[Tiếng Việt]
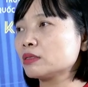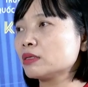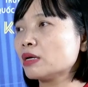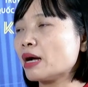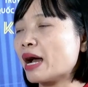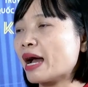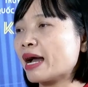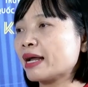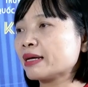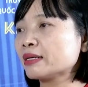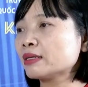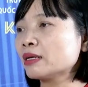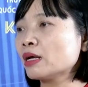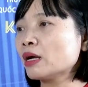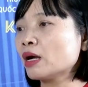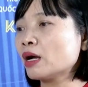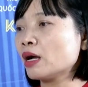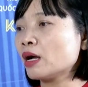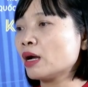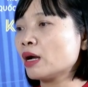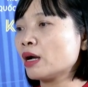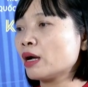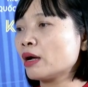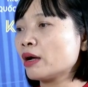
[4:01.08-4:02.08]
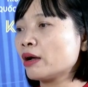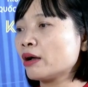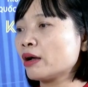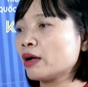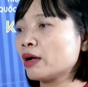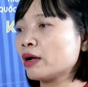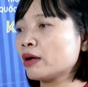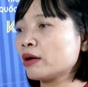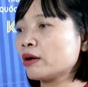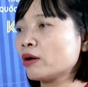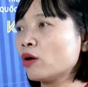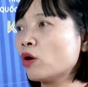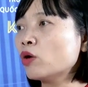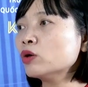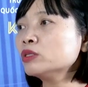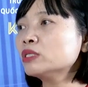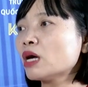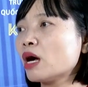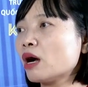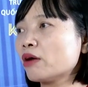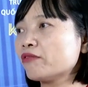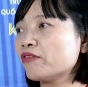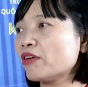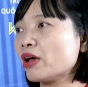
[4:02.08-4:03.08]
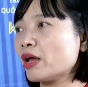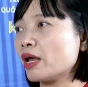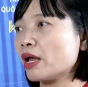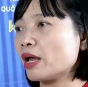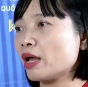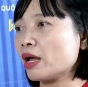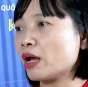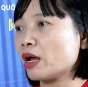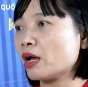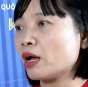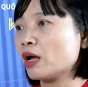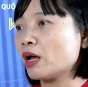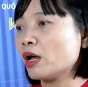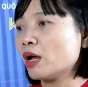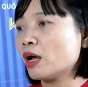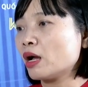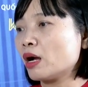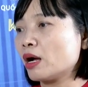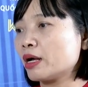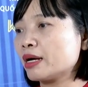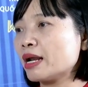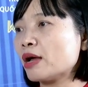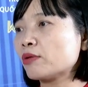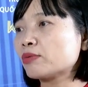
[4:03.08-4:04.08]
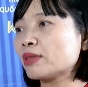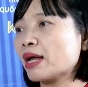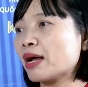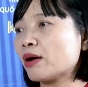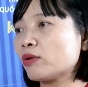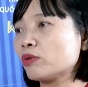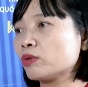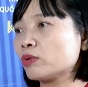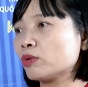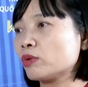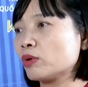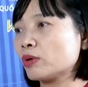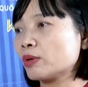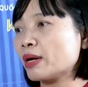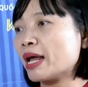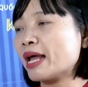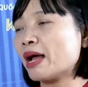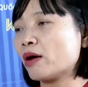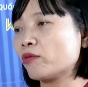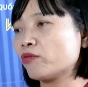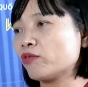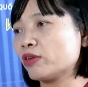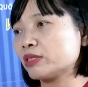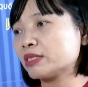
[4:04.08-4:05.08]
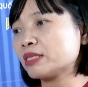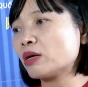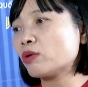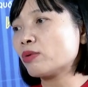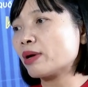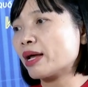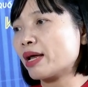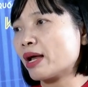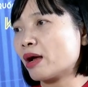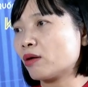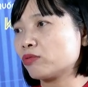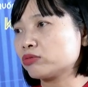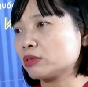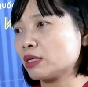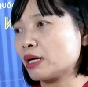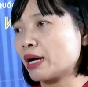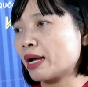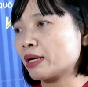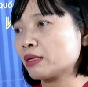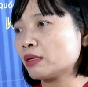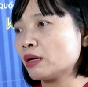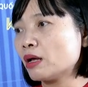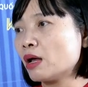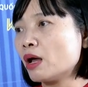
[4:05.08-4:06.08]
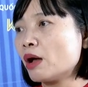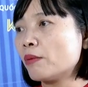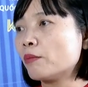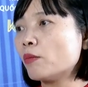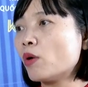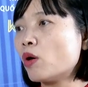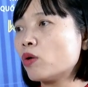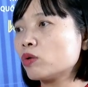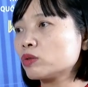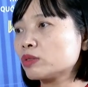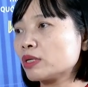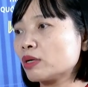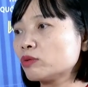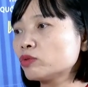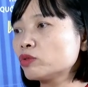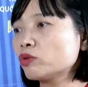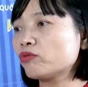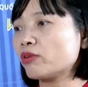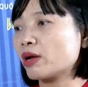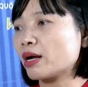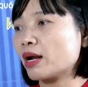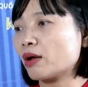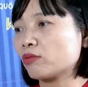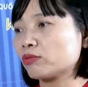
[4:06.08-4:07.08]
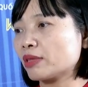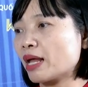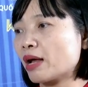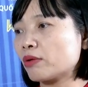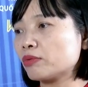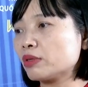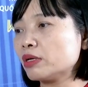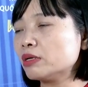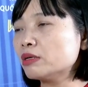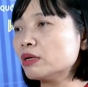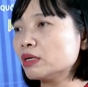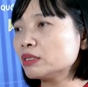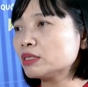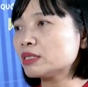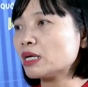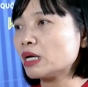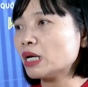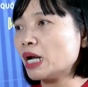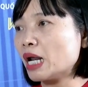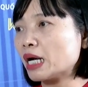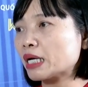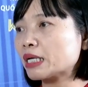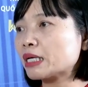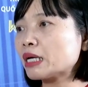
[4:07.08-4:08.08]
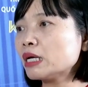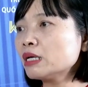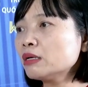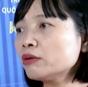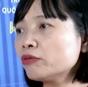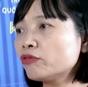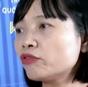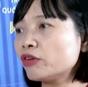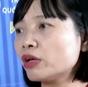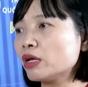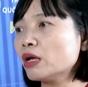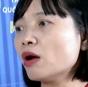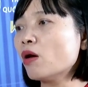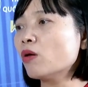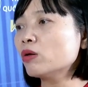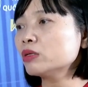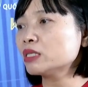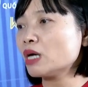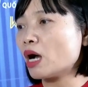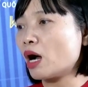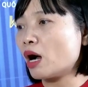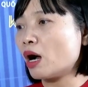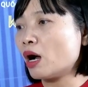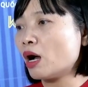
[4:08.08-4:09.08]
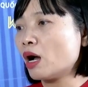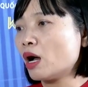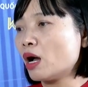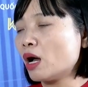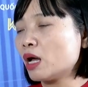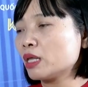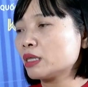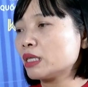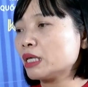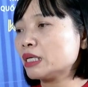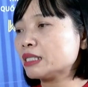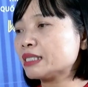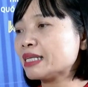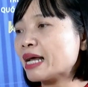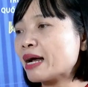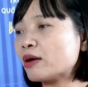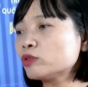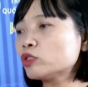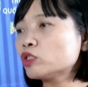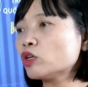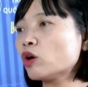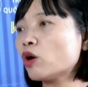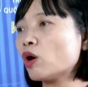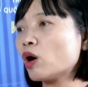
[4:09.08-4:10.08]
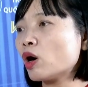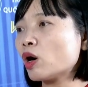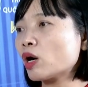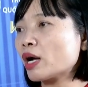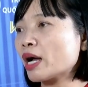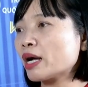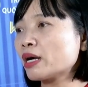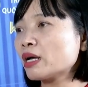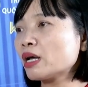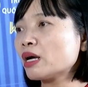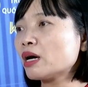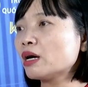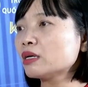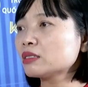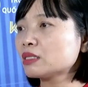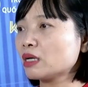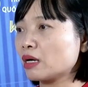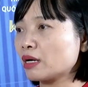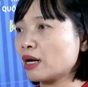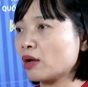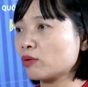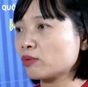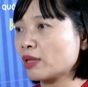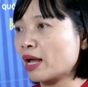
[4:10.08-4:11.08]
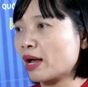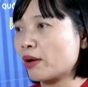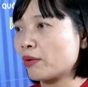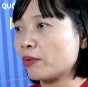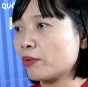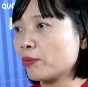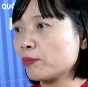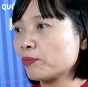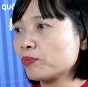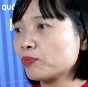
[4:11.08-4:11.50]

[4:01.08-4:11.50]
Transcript: dự án hỗ trợ về đào tạo đại học và sau đại học chẳng hạn. Bộ Giáo dục và Đào tạo thì hướng dẫn là kinh phí hỗ trợ thì giao cho các cái cơ sở đào tạo.